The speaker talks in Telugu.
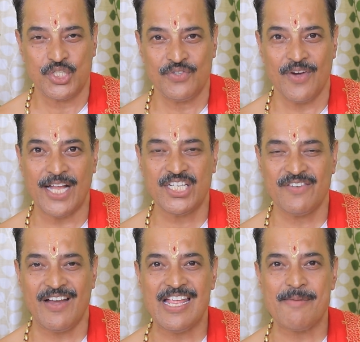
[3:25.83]

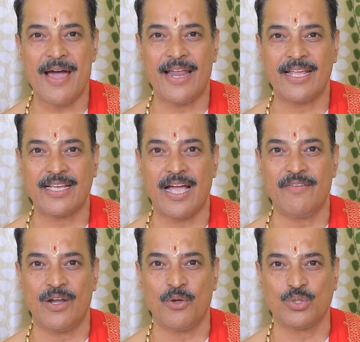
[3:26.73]
జ్వాజ్వల్యమానంగా
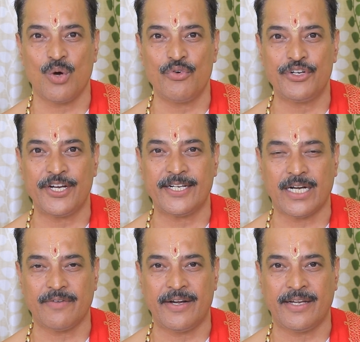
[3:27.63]
వెలుగుతూ
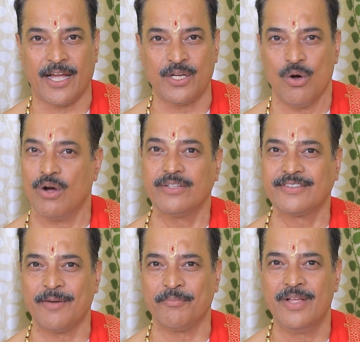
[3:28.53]
ఉండేటటువంటి
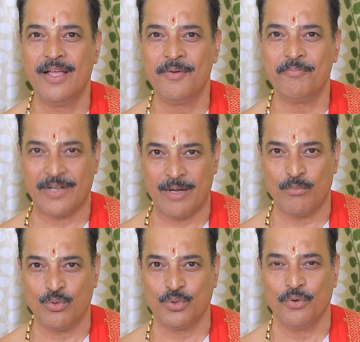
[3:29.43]
అగ్నిహోత్రం మన
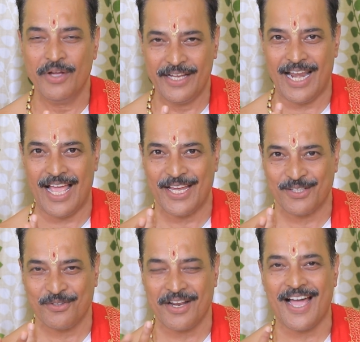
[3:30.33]
ముందు ఎలా
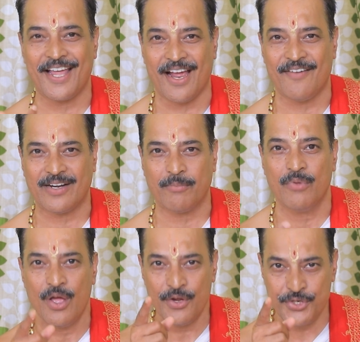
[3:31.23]
ఎదురుగా రావడం
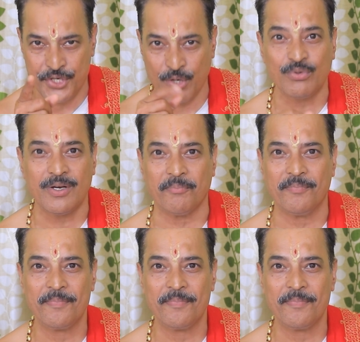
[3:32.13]
శకునం